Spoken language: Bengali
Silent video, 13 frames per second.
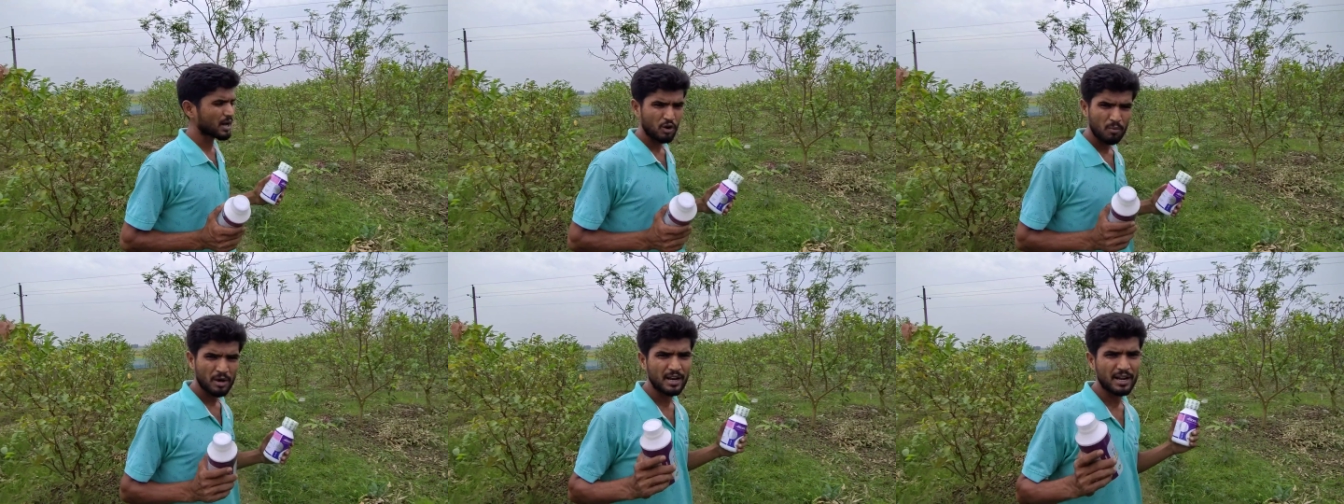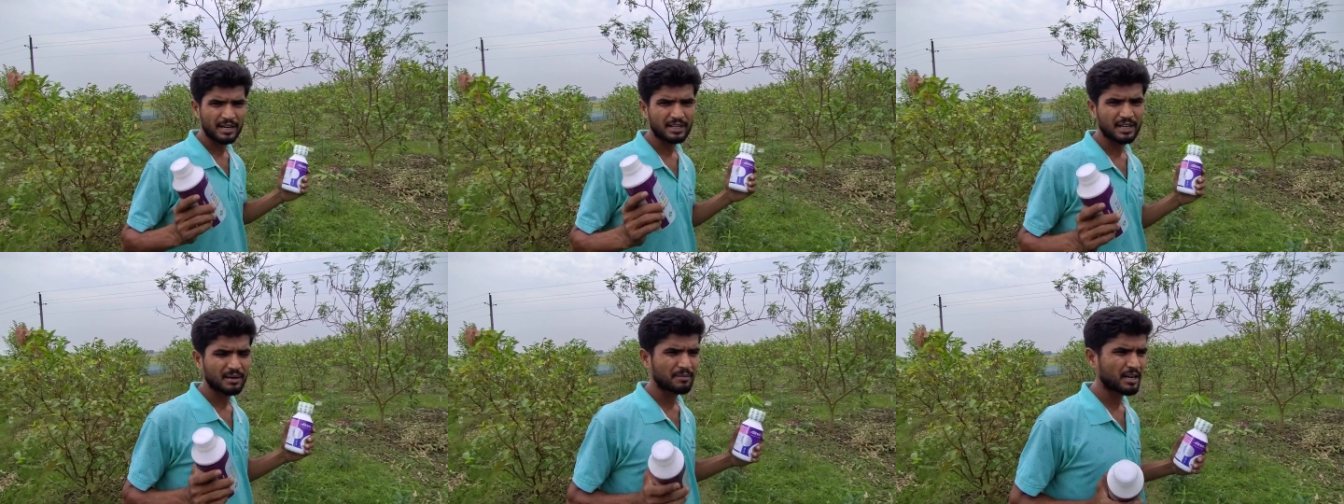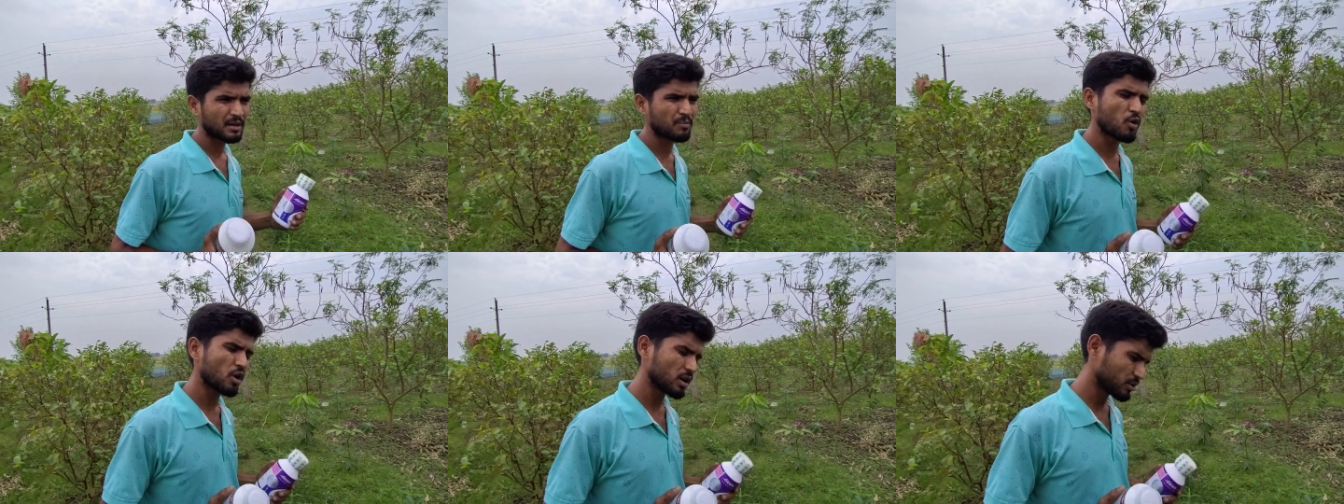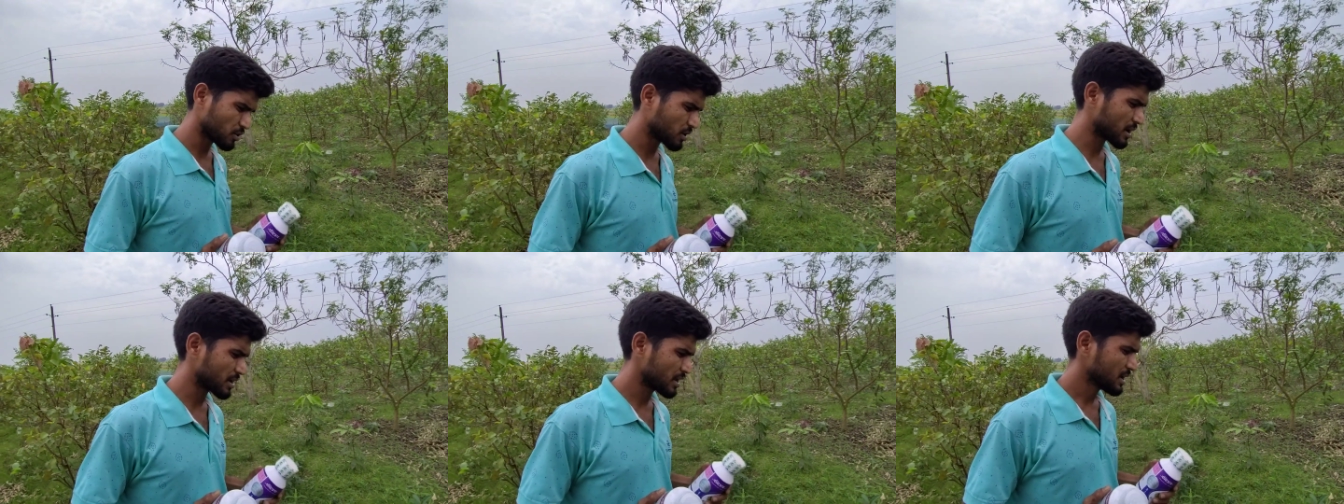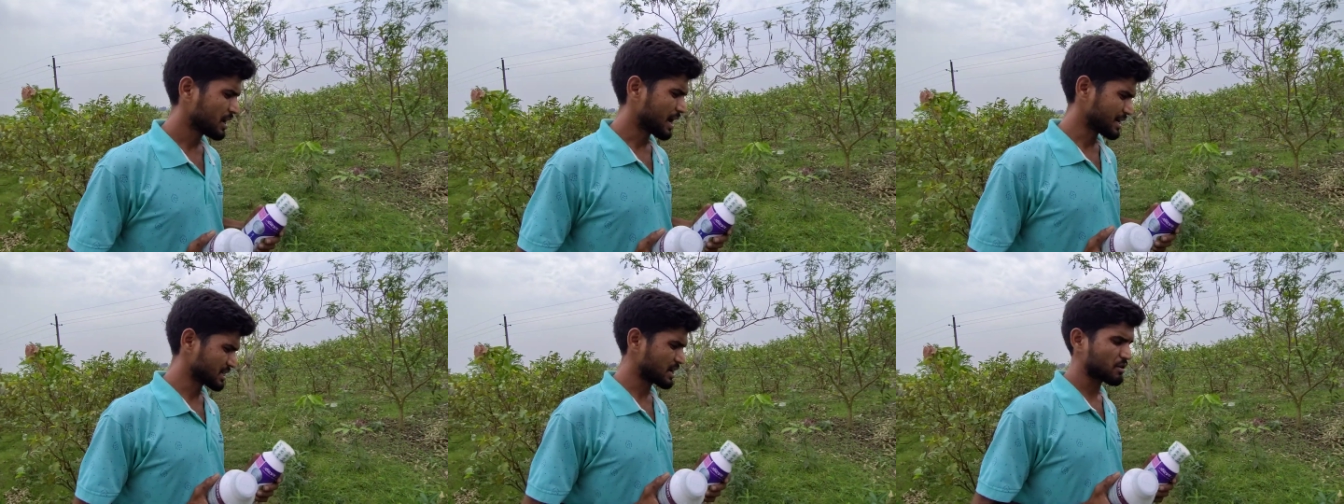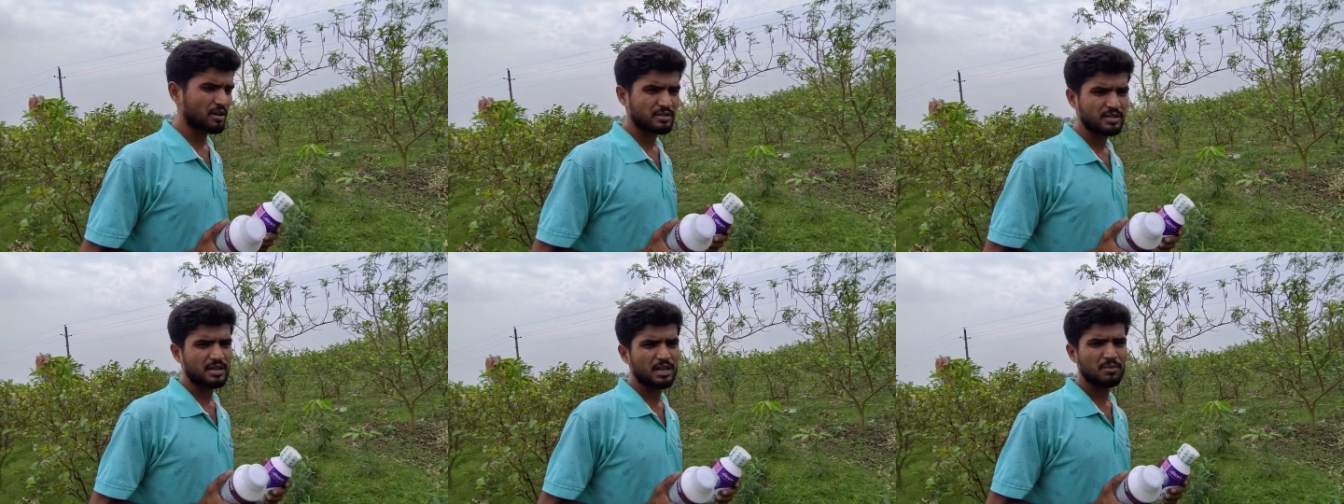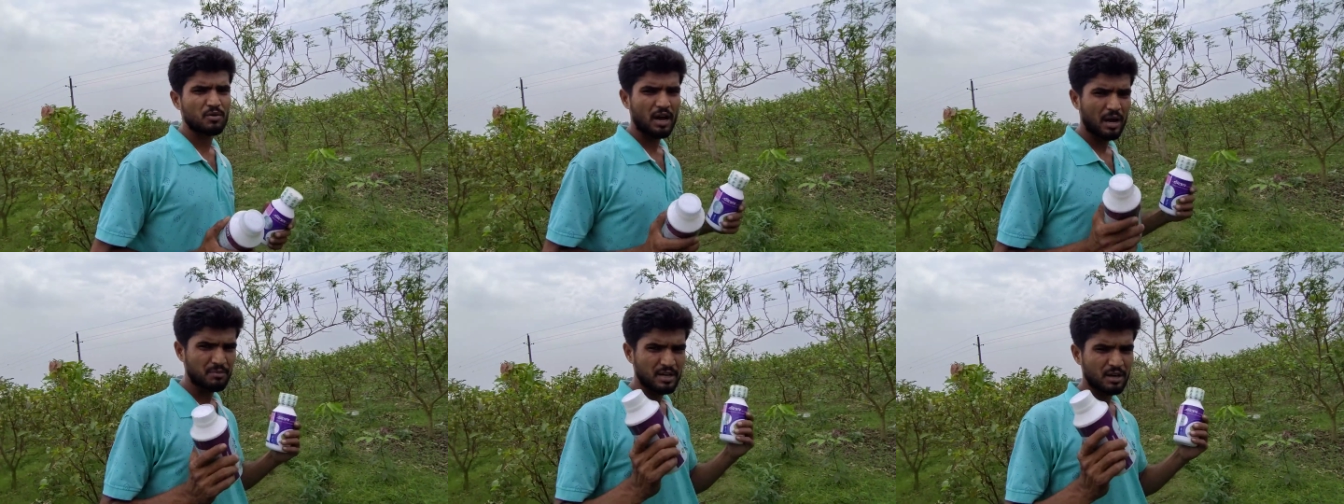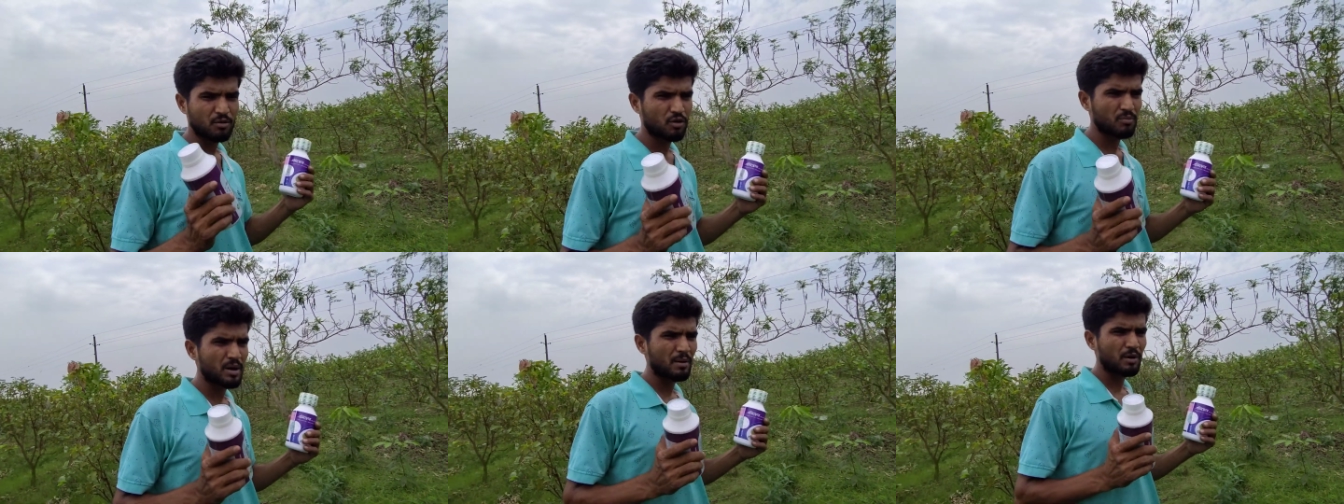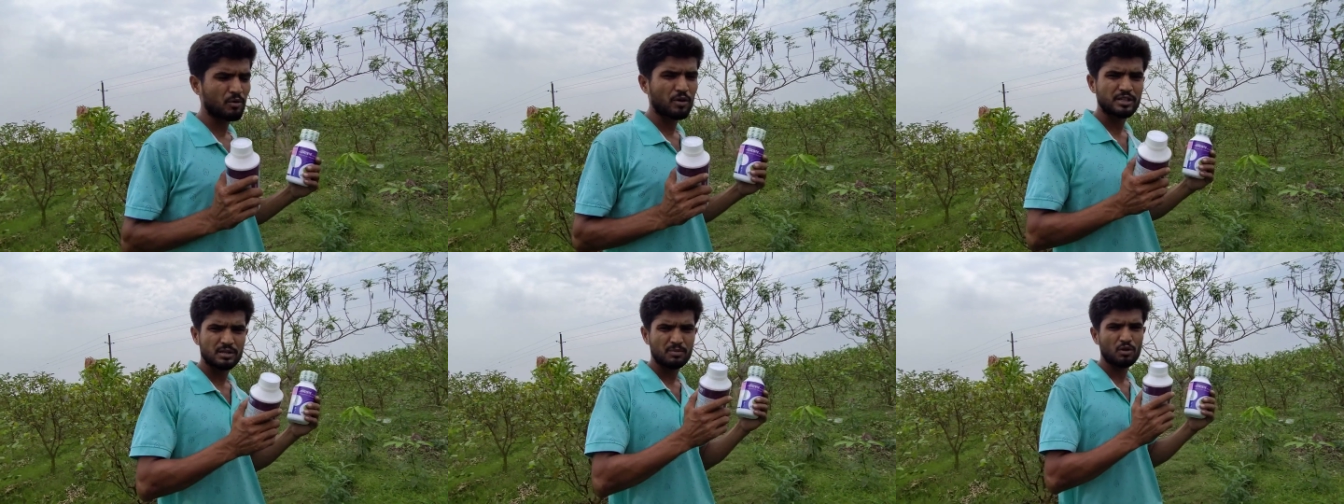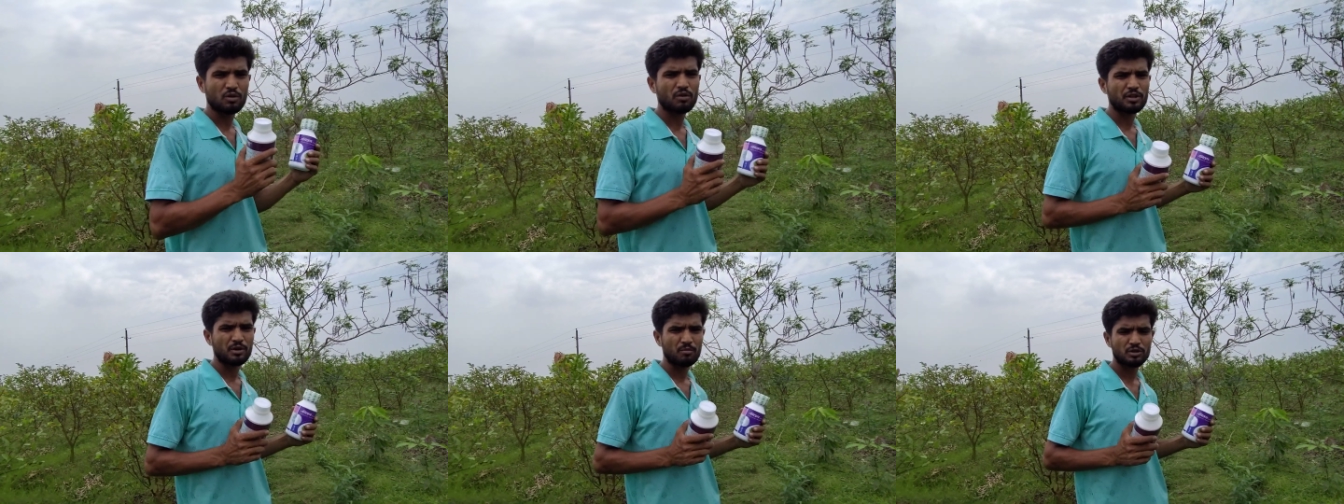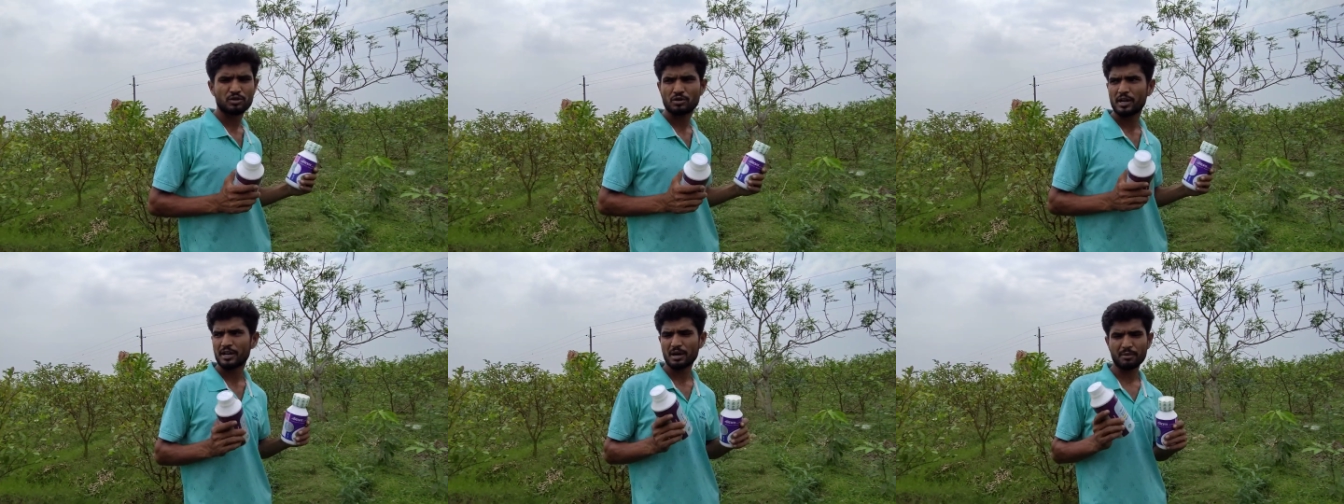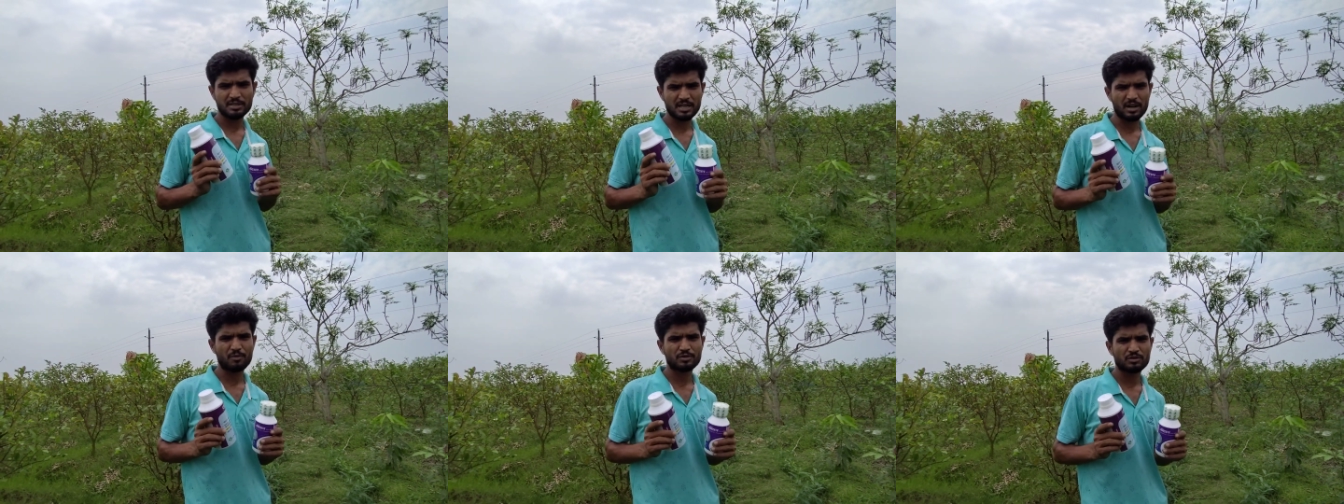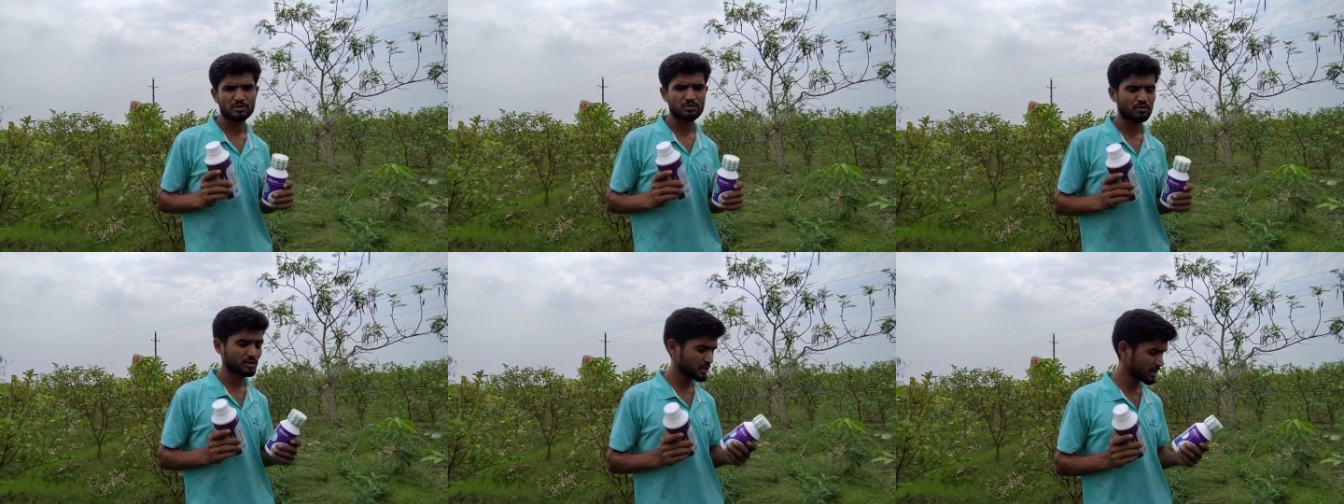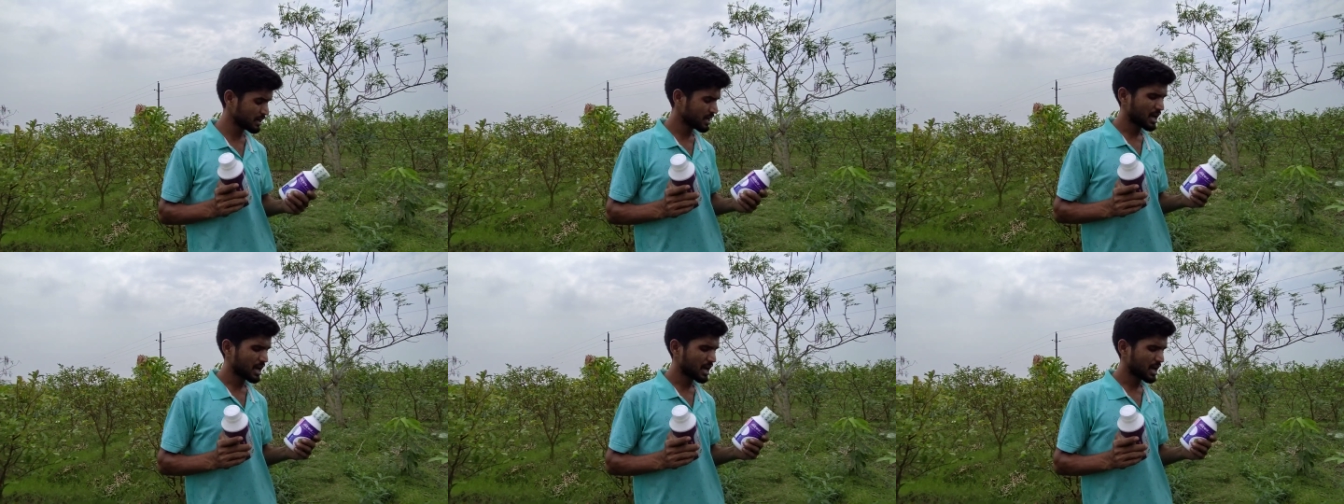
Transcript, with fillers: ভালো মানের একটা মানে ফল ধরার আশা করা যায় এবং আমি এগুলো ব্যবহার করেছি বিগত তিন বছর এটা আমার চার বছর চলছে